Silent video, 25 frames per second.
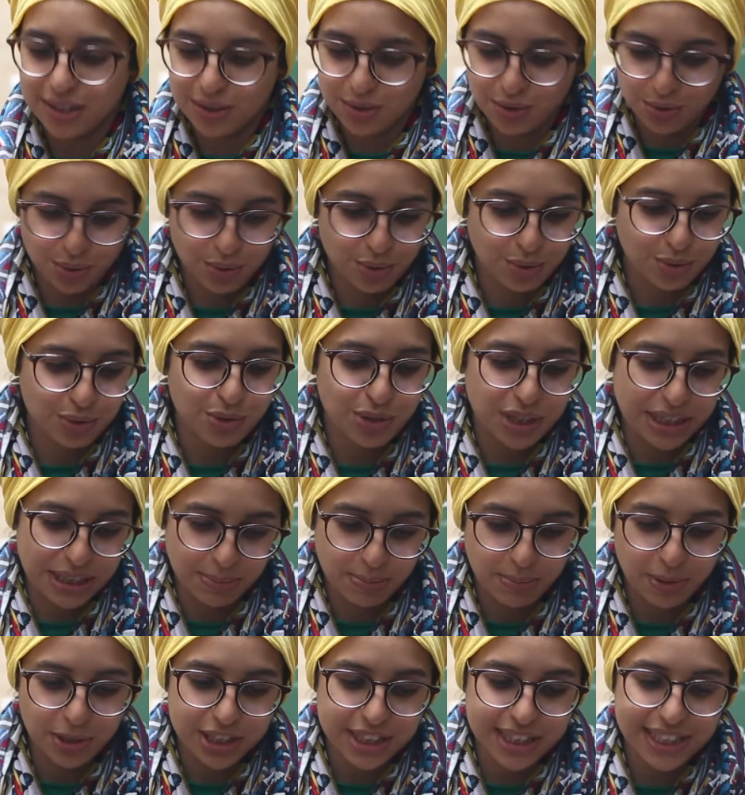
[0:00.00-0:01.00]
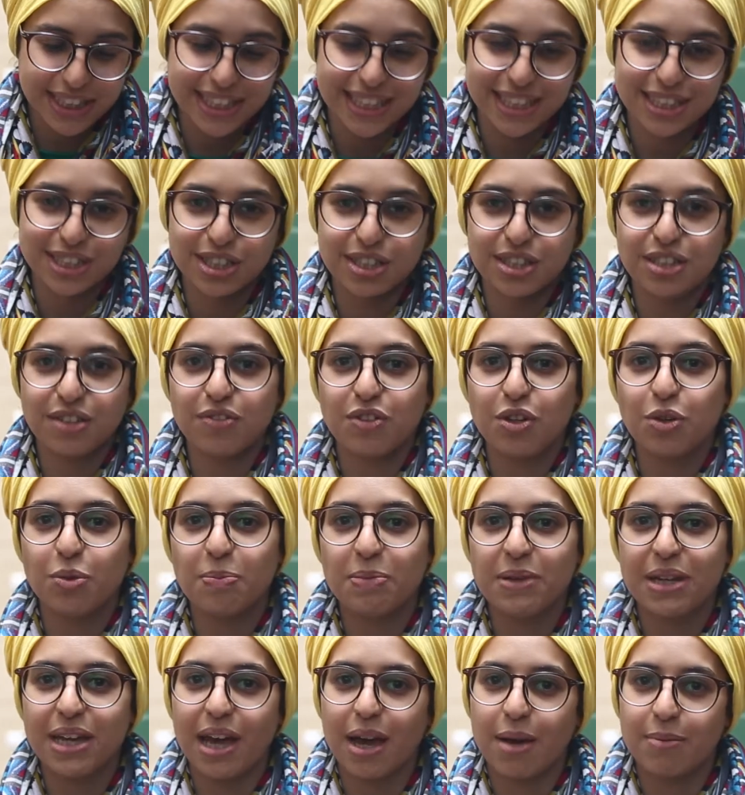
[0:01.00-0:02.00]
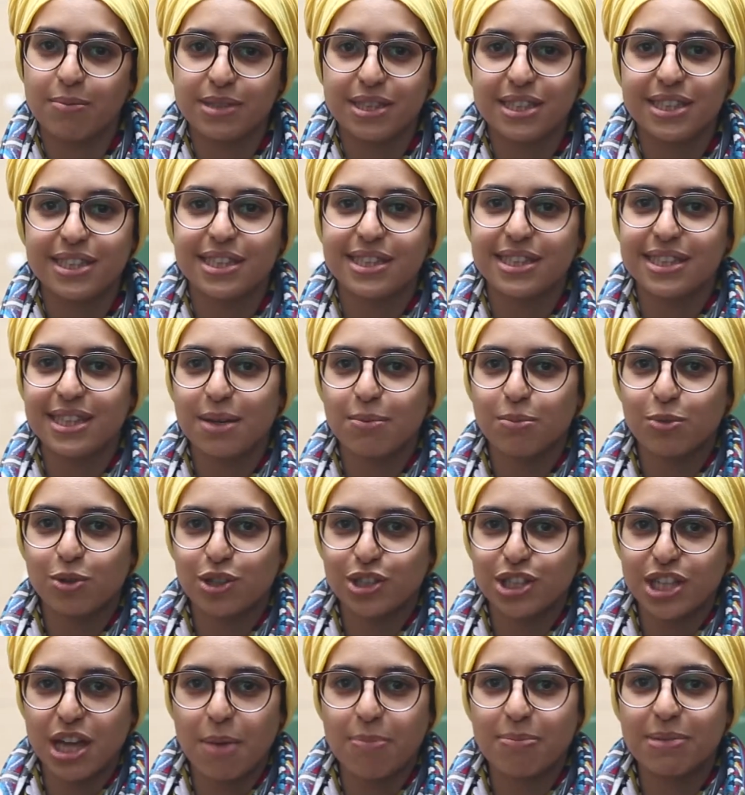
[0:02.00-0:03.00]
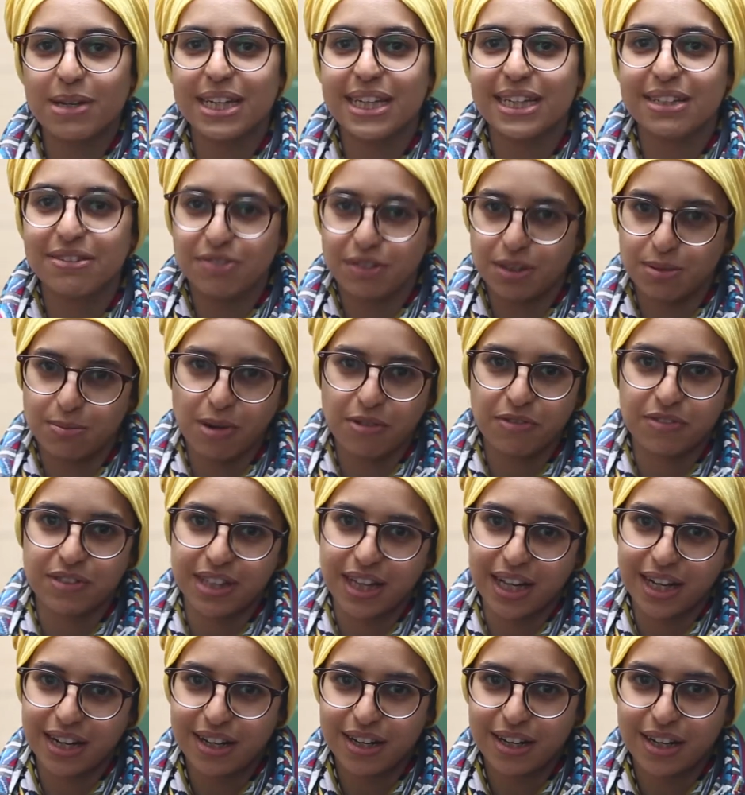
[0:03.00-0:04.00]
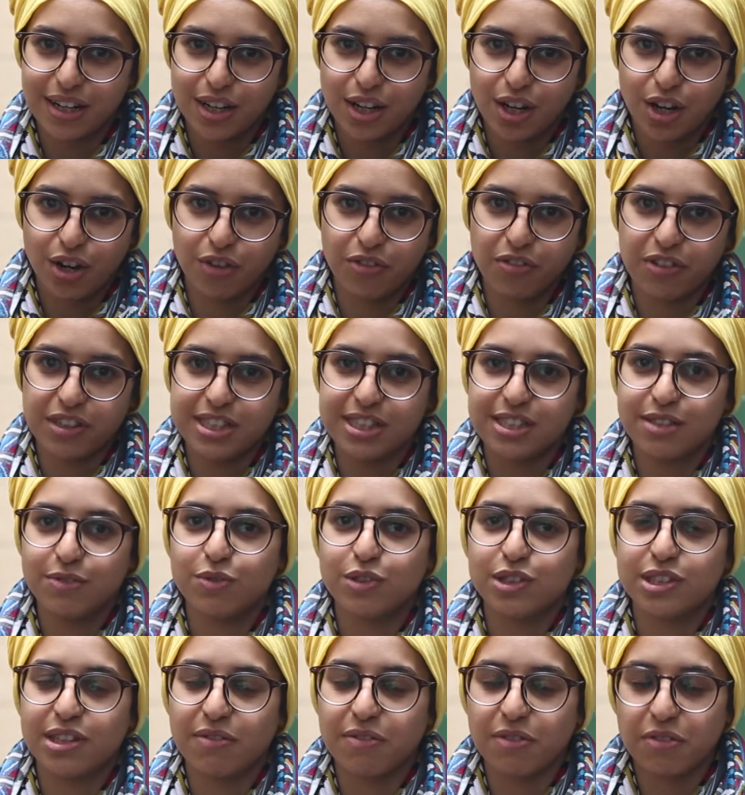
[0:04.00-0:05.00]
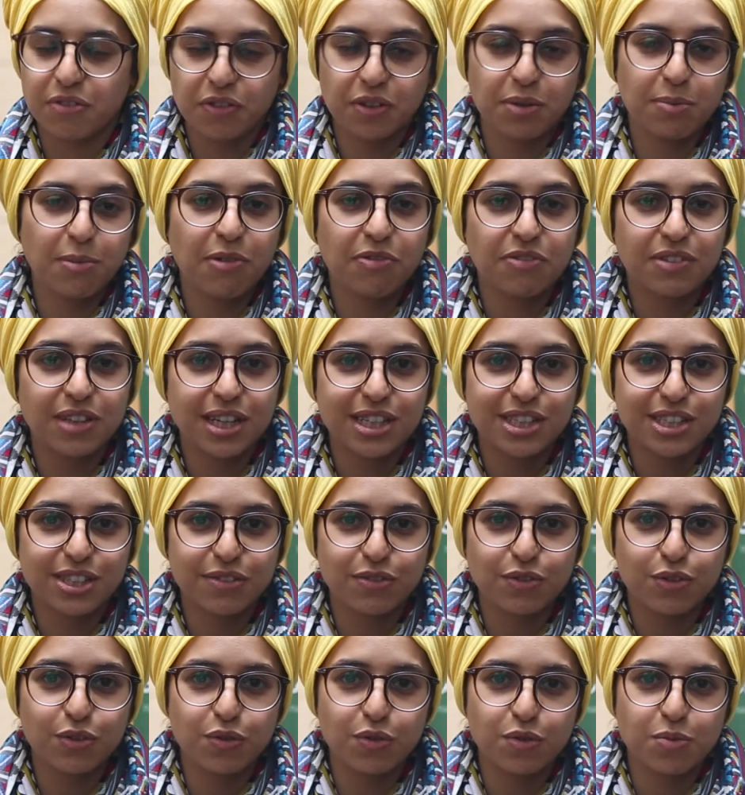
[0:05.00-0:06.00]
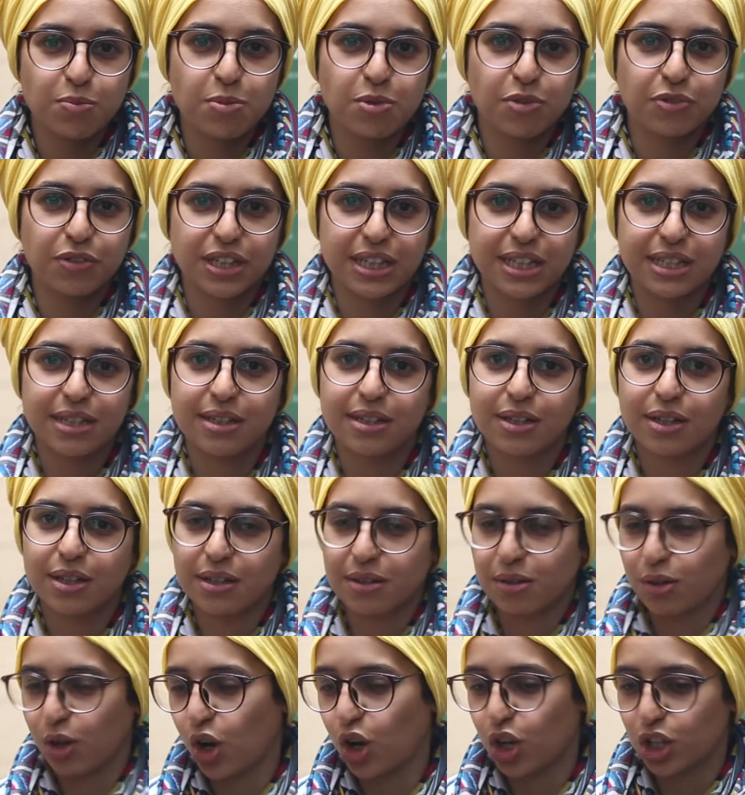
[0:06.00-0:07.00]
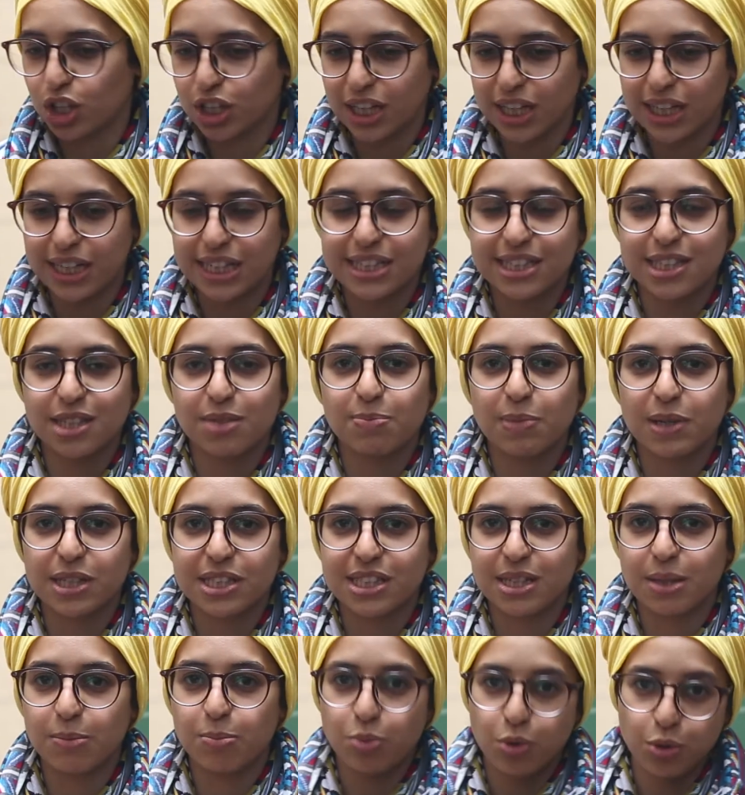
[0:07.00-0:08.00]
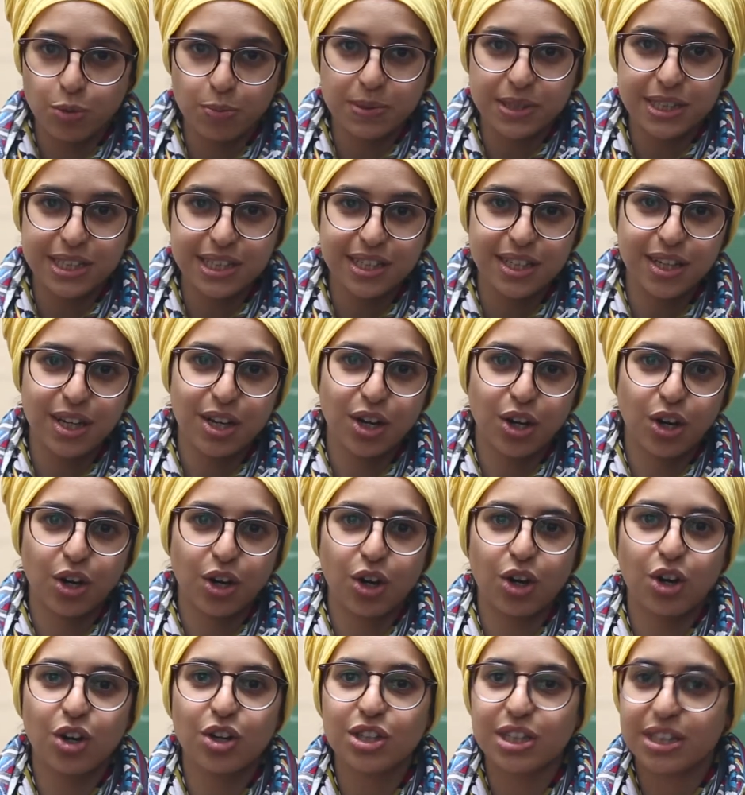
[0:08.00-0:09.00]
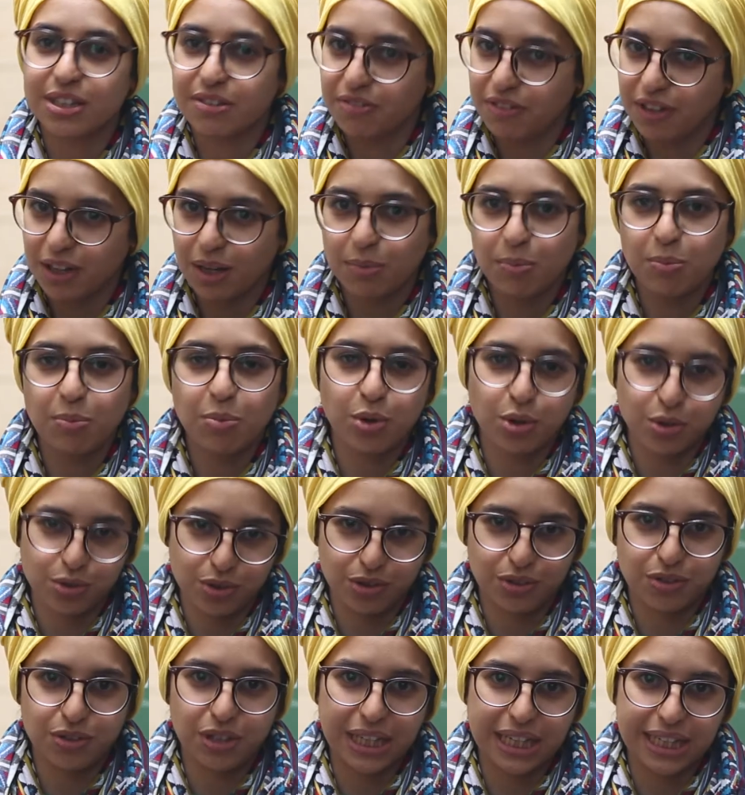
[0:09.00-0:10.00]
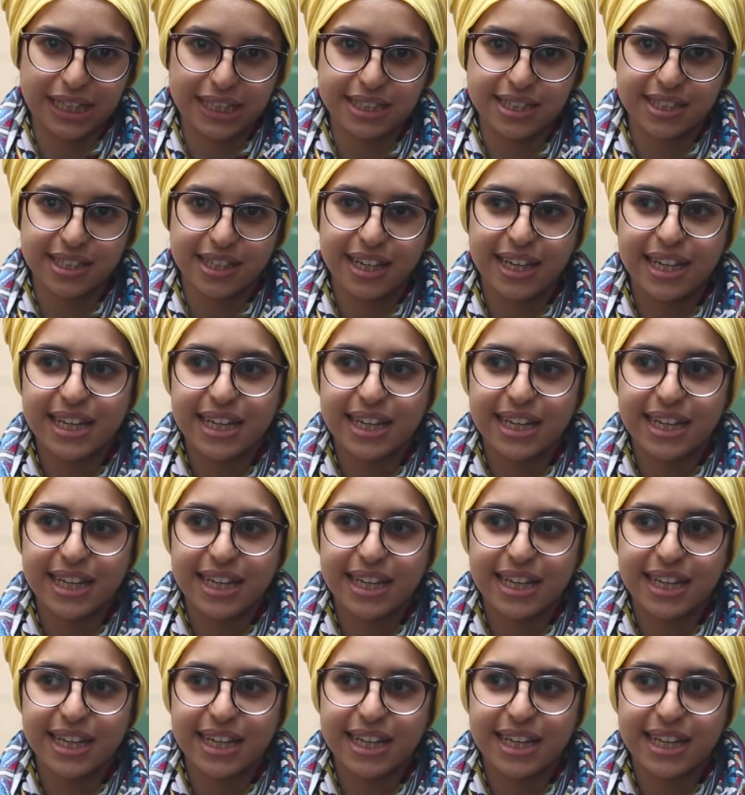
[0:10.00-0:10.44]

Du coup, j'y ai pensé et j'ai développé un petit système que j'ai appelé Fermafdar. En fait, si vous avez Fermafdar chez vous, vous pouvez rendre les espaces les plus petits en des fermes productrices.